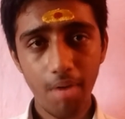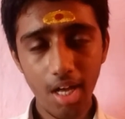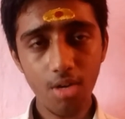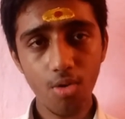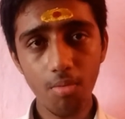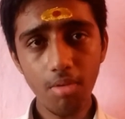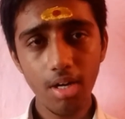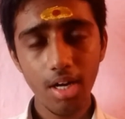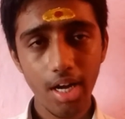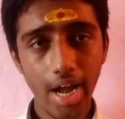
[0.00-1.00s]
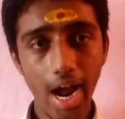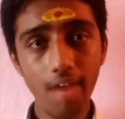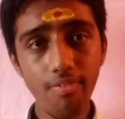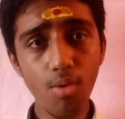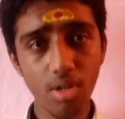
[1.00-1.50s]
பலருக்கும்
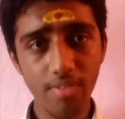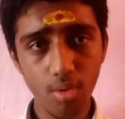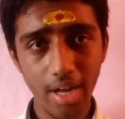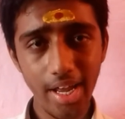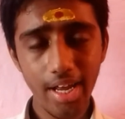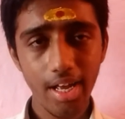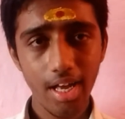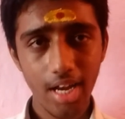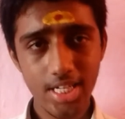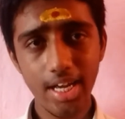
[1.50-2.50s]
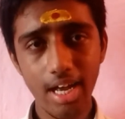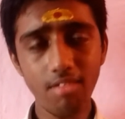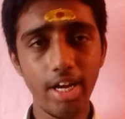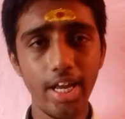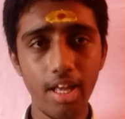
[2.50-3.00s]
கல்வி உதவித்தொகை
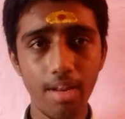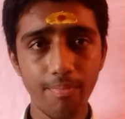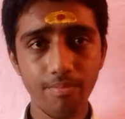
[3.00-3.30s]
ரஜினிகாந்த் வழங்கினர்